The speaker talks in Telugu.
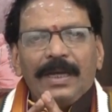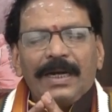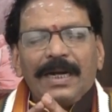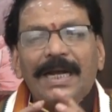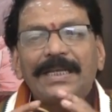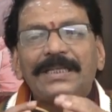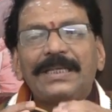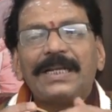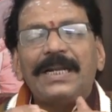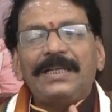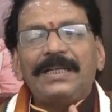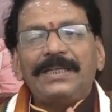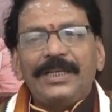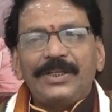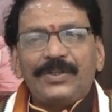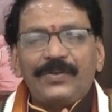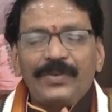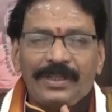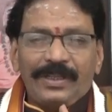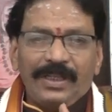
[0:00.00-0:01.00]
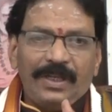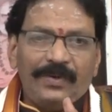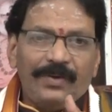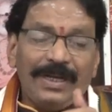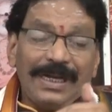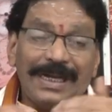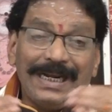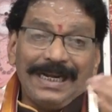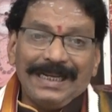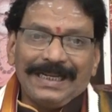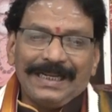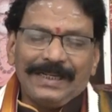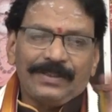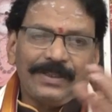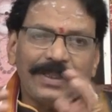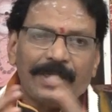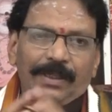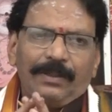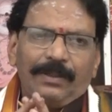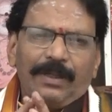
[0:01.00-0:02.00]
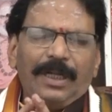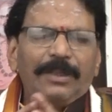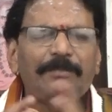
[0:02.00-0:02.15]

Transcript: రాజరాజేశ్వరి దేవిగా అలంకరిస్తారు